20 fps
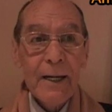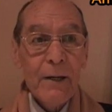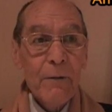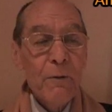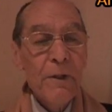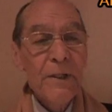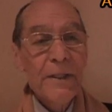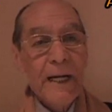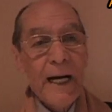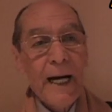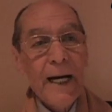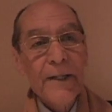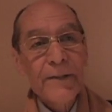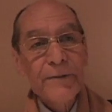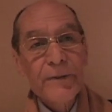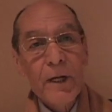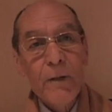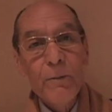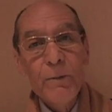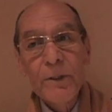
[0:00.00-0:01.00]
وين
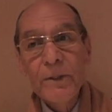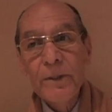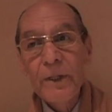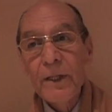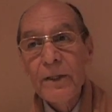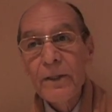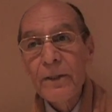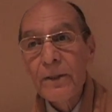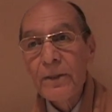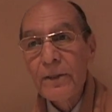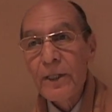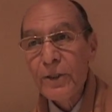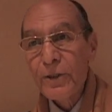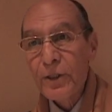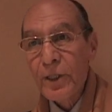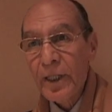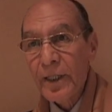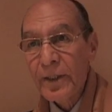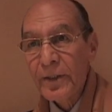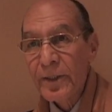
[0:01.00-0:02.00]
قانص وين ذا
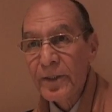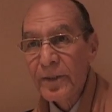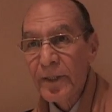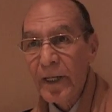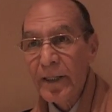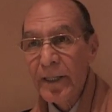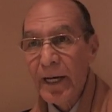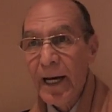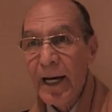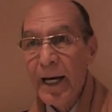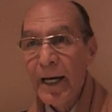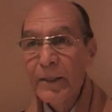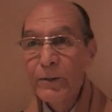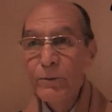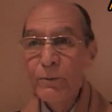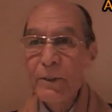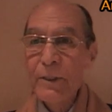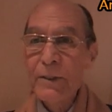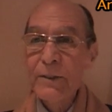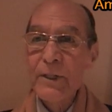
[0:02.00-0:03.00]
شلح زيزايان
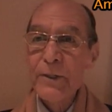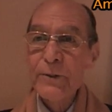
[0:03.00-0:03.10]
وين